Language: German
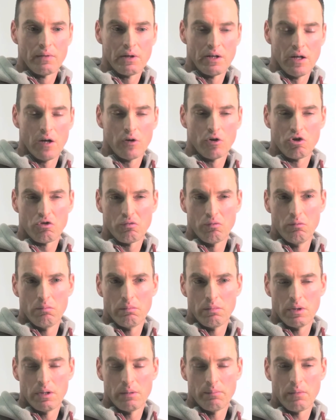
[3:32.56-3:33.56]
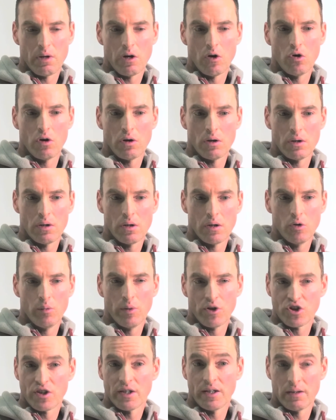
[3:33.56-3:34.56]
genau das Schwimmen eben auch äh,
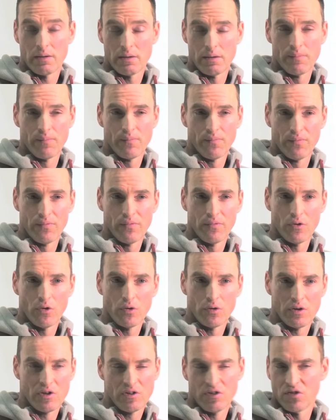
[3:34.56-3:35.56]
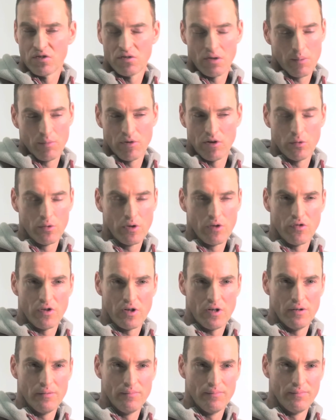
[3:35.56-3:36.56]
übersteht. Und das ist absolut der
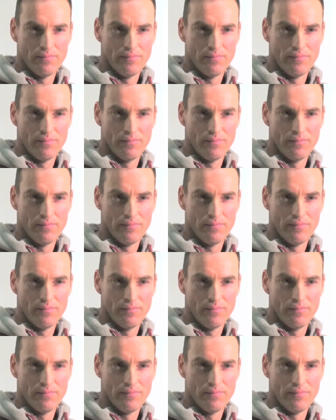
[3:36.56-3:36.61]
Fall.